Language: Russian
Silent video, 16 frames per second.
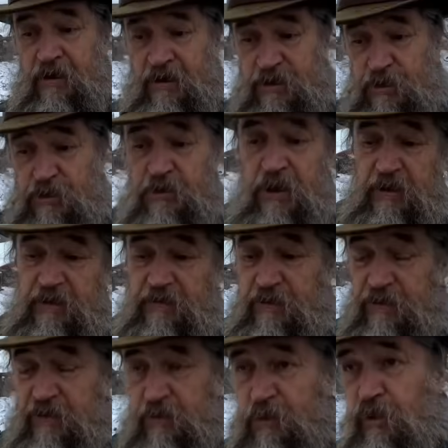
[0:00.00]

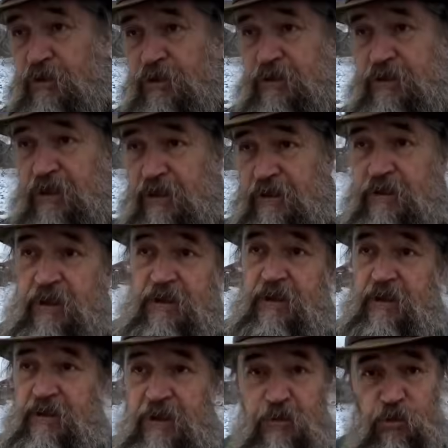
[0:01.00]
государственным, можно так
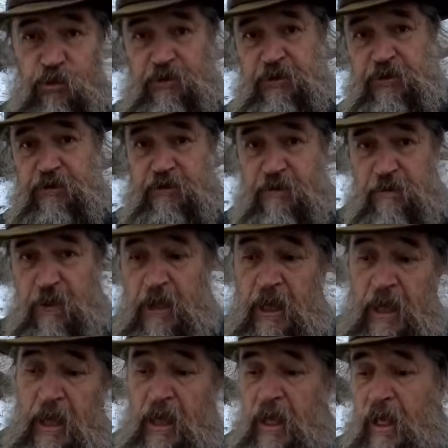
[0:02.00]
сказать, имуществом.